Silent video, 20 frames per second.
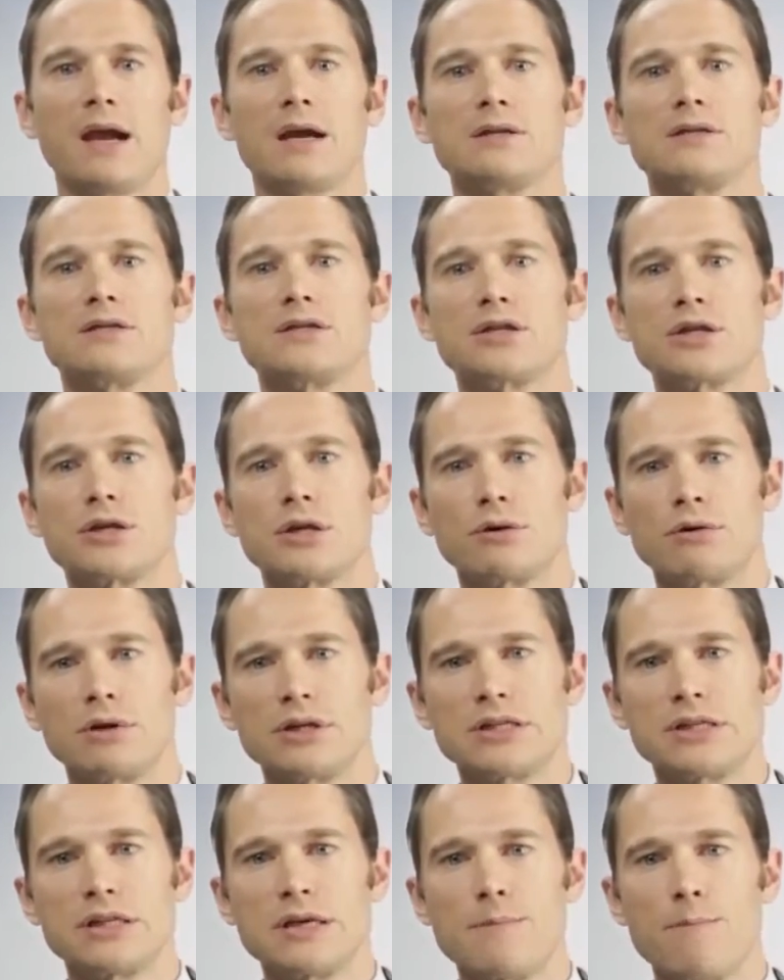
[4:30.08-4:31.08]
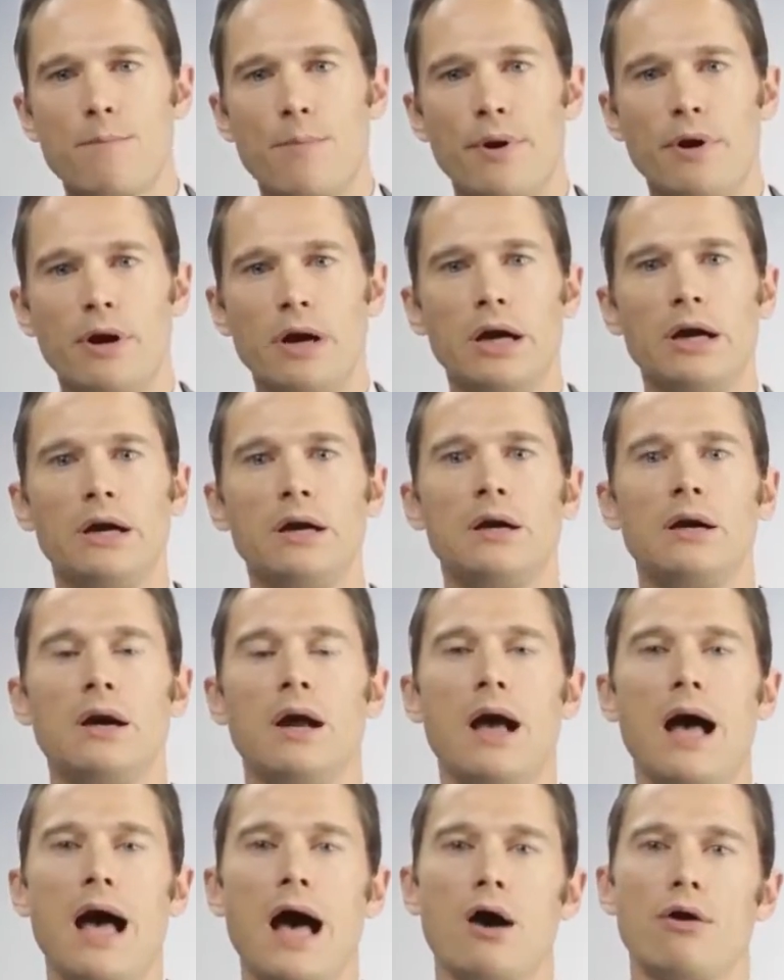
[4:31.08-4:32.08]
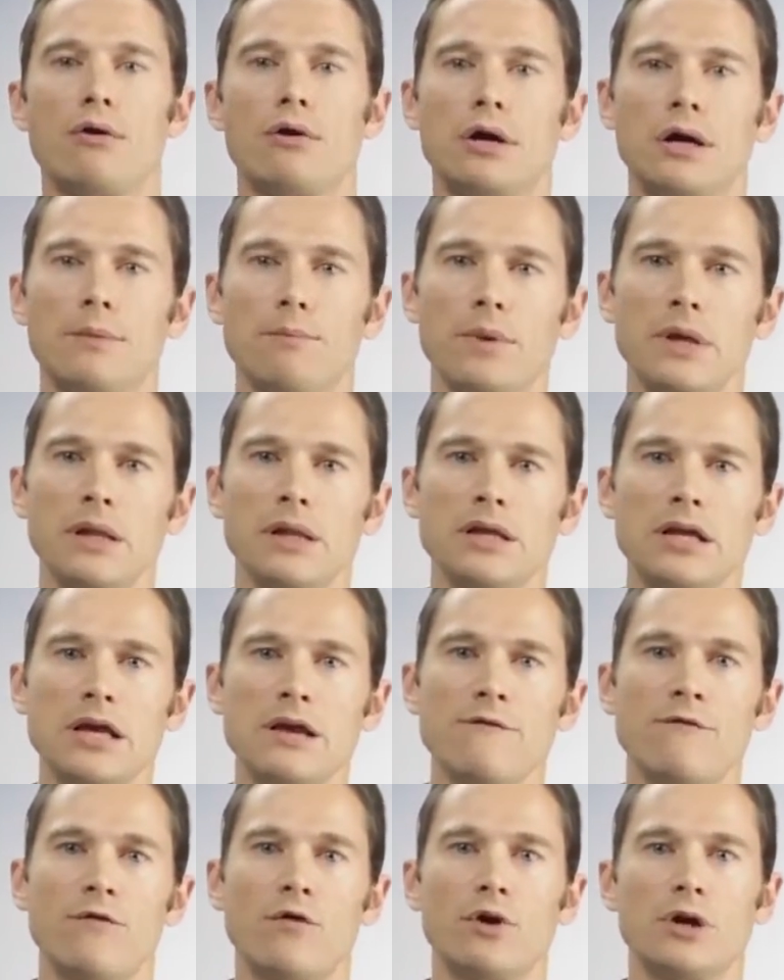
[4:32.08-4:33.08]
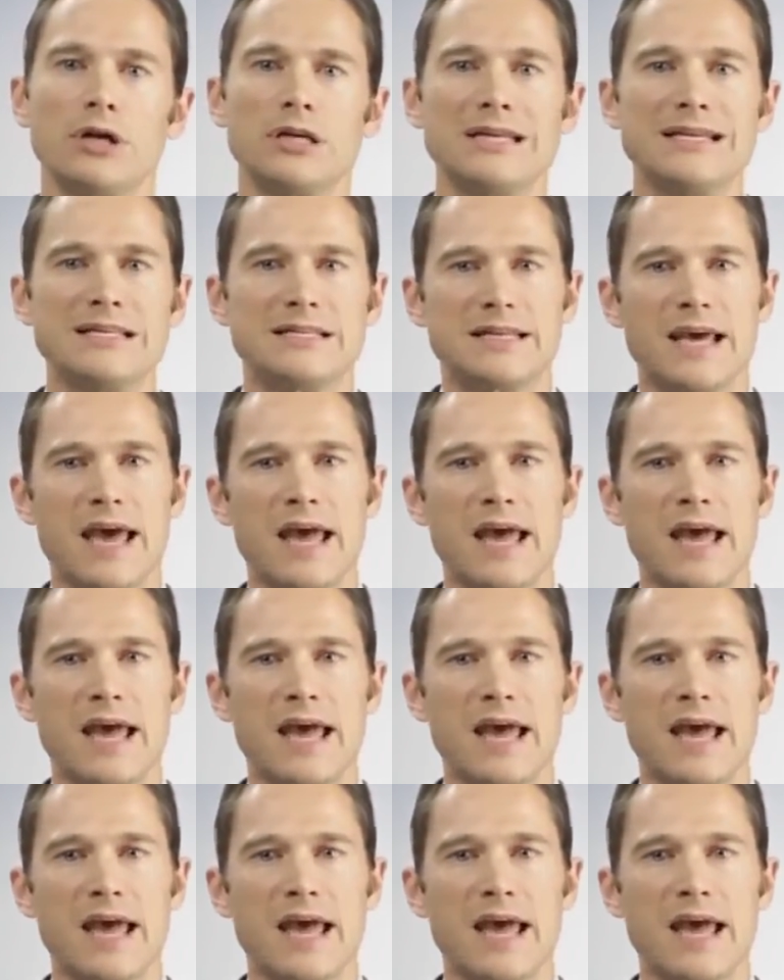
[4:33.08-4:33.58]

và có thể làm giảm nghiêm trọng khả năng nhận biết chi tiết công việc.